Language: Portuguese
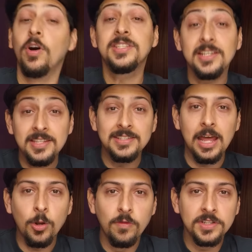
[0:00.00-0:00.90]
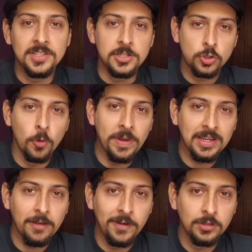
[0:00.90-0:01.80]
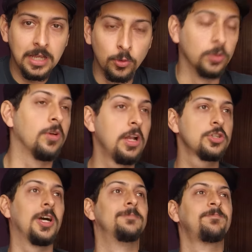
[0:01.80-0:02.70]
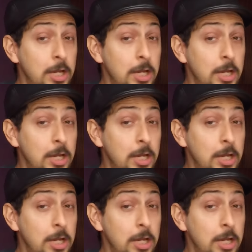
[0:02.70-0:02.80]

Vou ser sincero com vocês, desculpa aí quem é fã do Naruto, olha só.